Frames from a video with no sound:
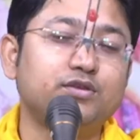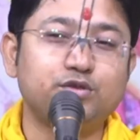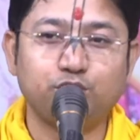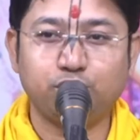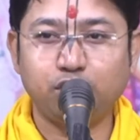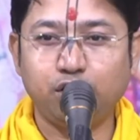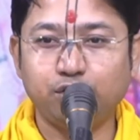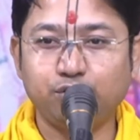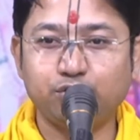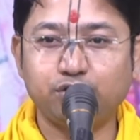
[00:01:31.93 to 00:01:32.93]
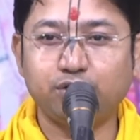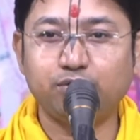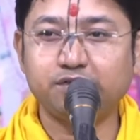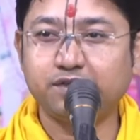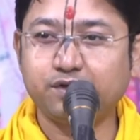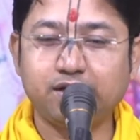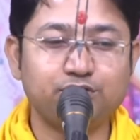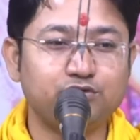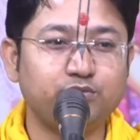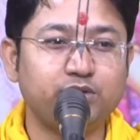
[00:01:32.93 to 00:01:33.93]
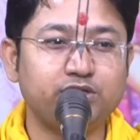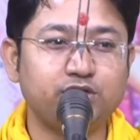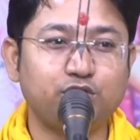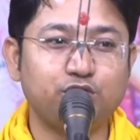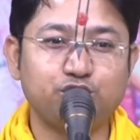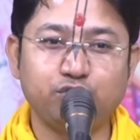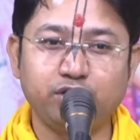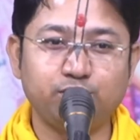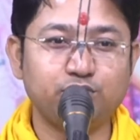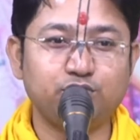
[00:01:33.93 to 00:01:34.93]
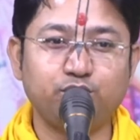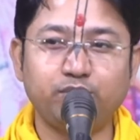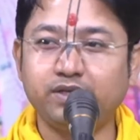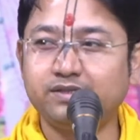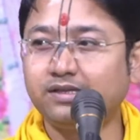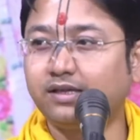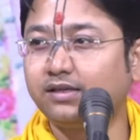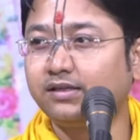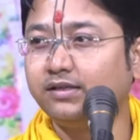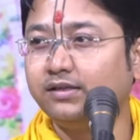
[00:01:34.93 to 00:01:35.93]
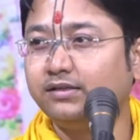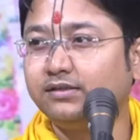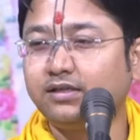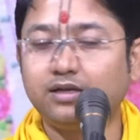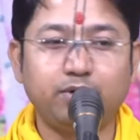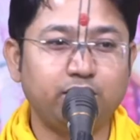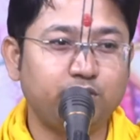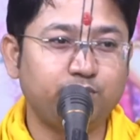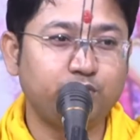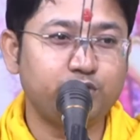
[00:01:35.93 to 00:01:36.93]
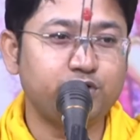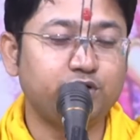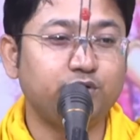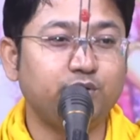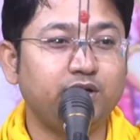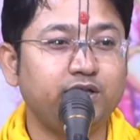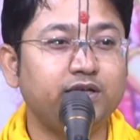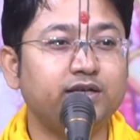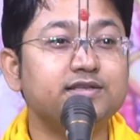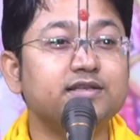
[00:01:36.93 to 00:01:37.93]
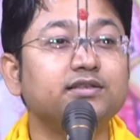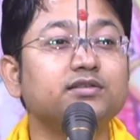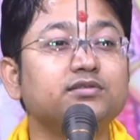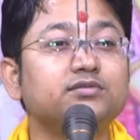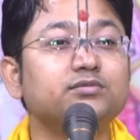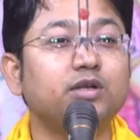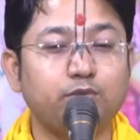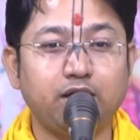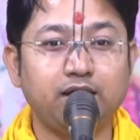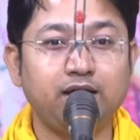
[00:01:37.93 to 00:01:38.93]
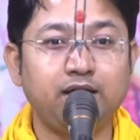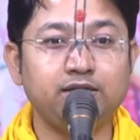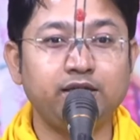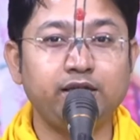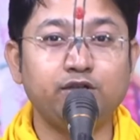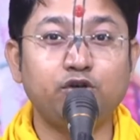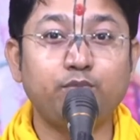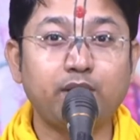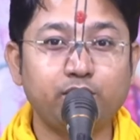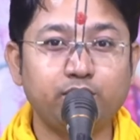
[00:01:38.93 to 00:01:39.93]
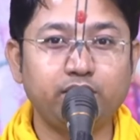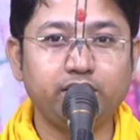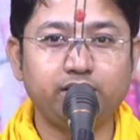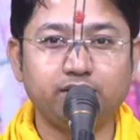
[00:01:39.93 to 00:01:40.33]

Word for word: চোরগণ খুঁজতে খুঁজতে সে আশ্রমে এসে যখন চুরির বস্তু পেয়েছে তারা মান্ডব্য ঋষিকে ধরে নিয়ে গেছে বলে মহারাজ এই দেখো পাখণ্ডী